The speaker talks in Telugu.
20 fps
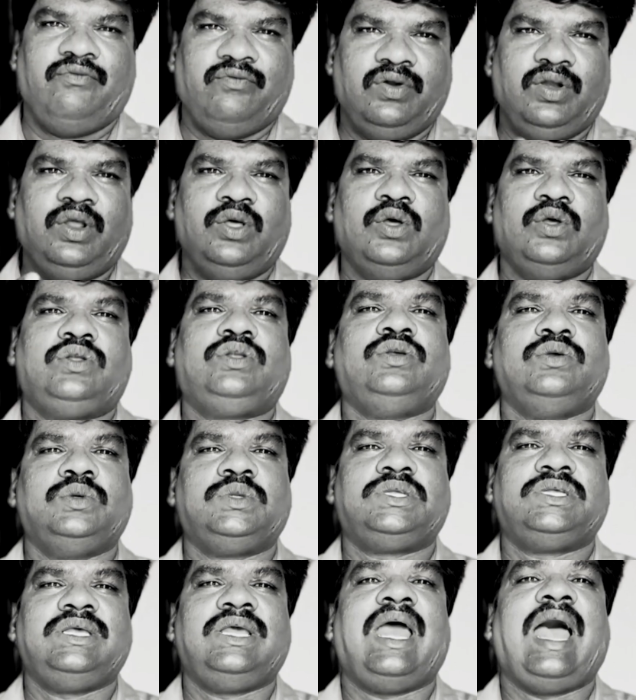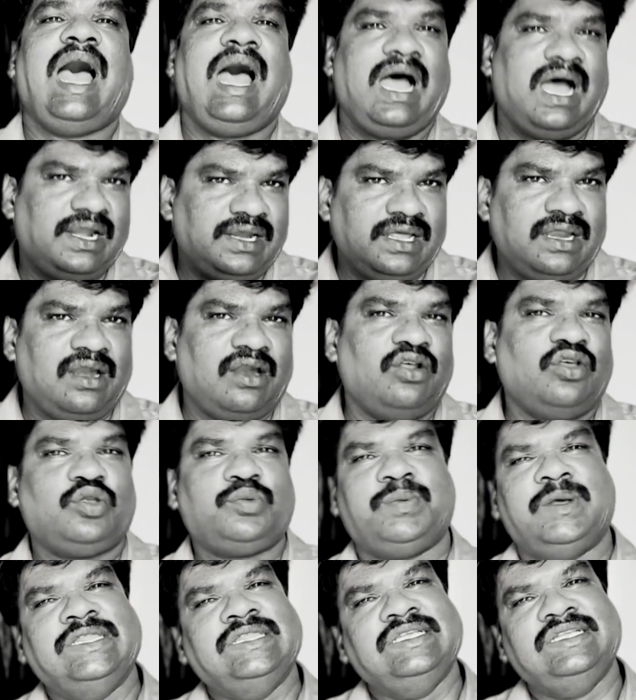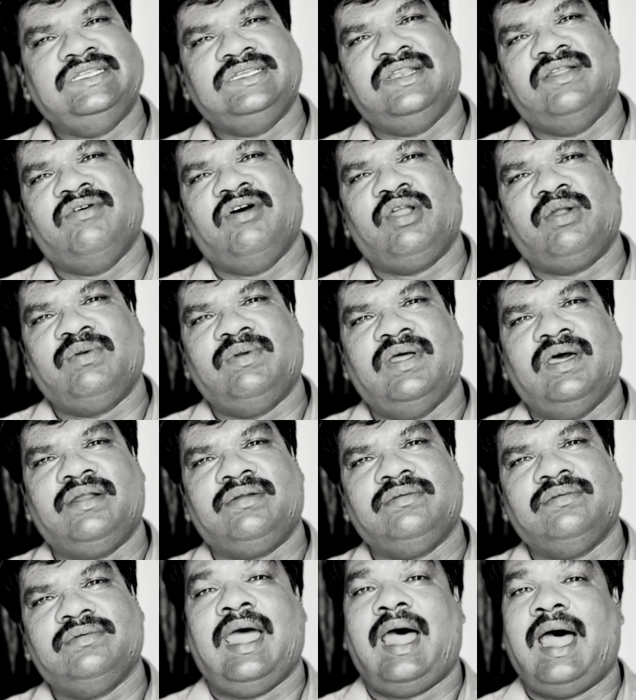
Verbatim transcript: వీడియో చూసి ఆ నెలలో స్పందించిన వారు ఉన్నారు